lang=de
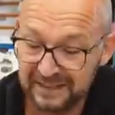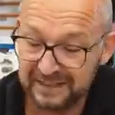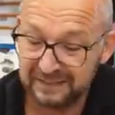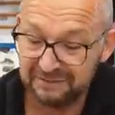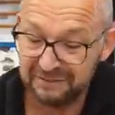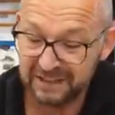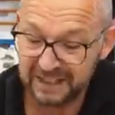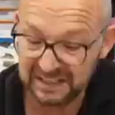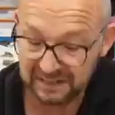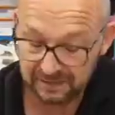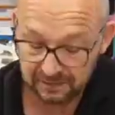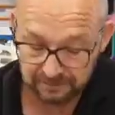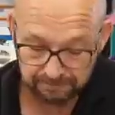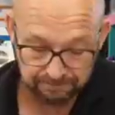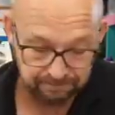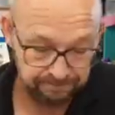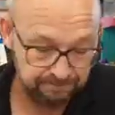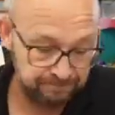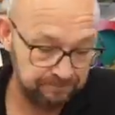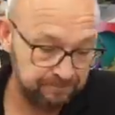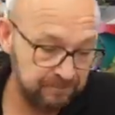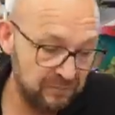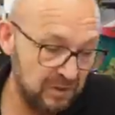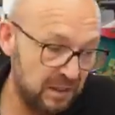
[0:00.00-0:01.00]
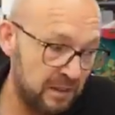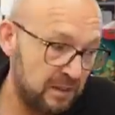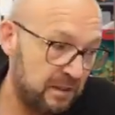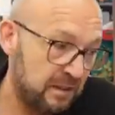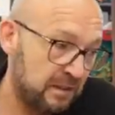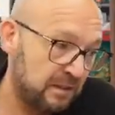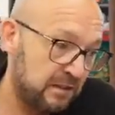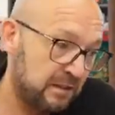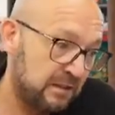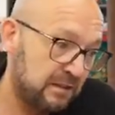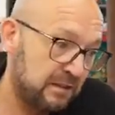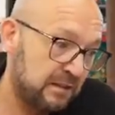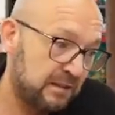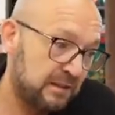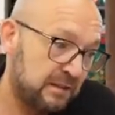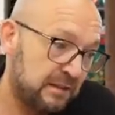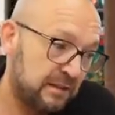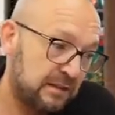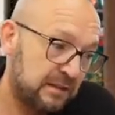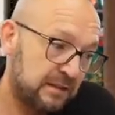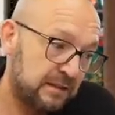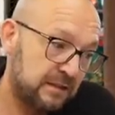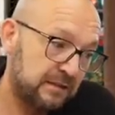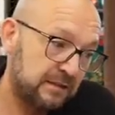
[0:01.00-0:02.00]
Gewicht.
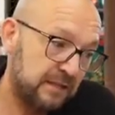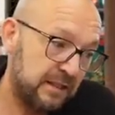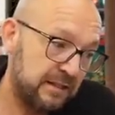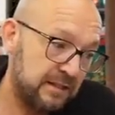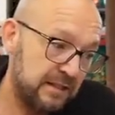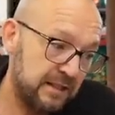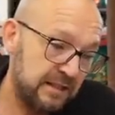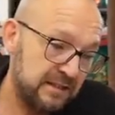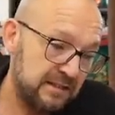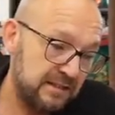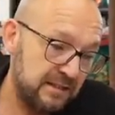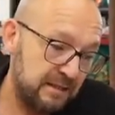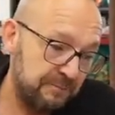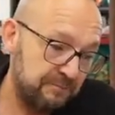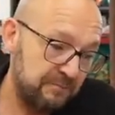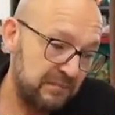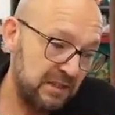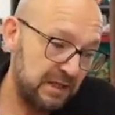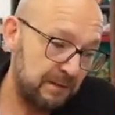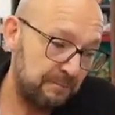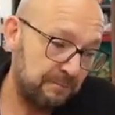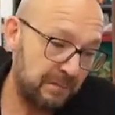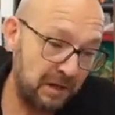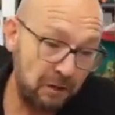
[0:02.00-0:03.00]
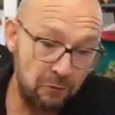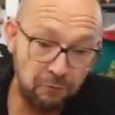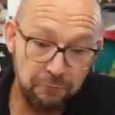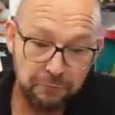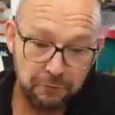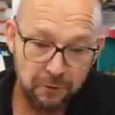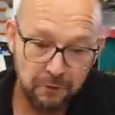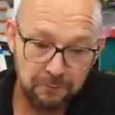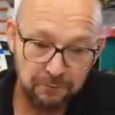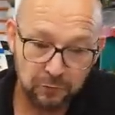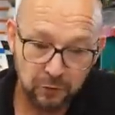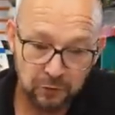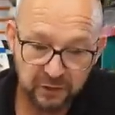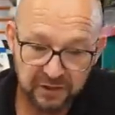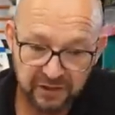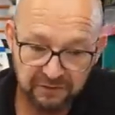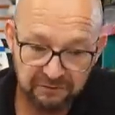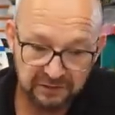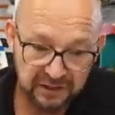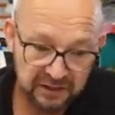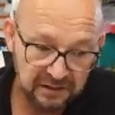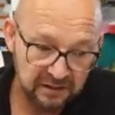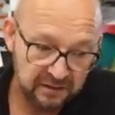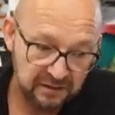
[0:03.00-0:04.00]
Denn es gibt ja Bauform und
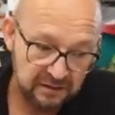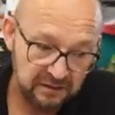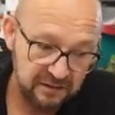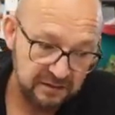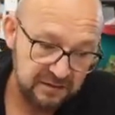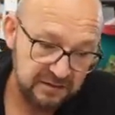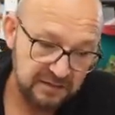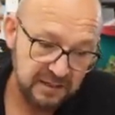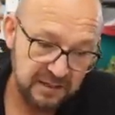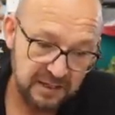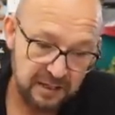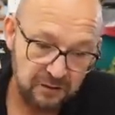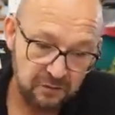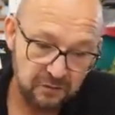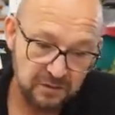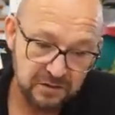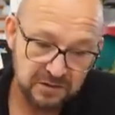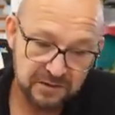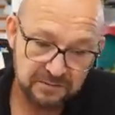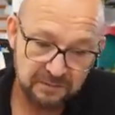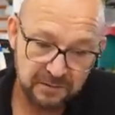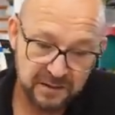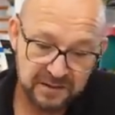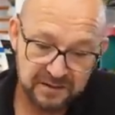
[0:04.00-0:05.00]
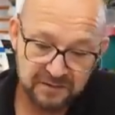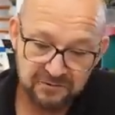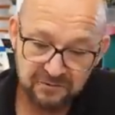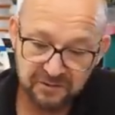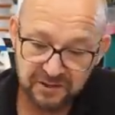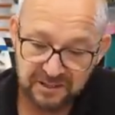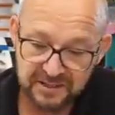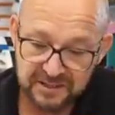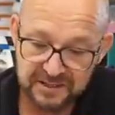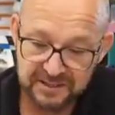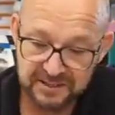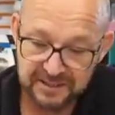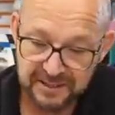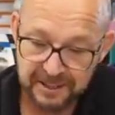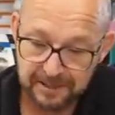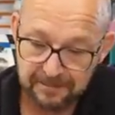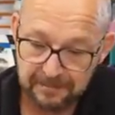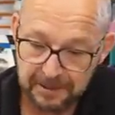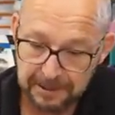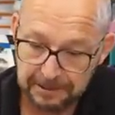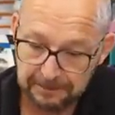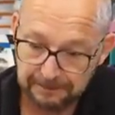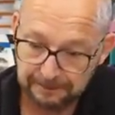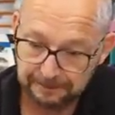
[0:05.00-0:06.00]
Gewicht, sind auch zwei so
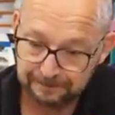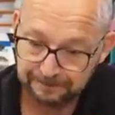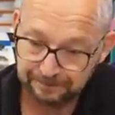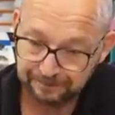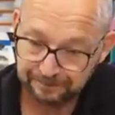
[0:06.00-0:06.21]
Riesenthemen.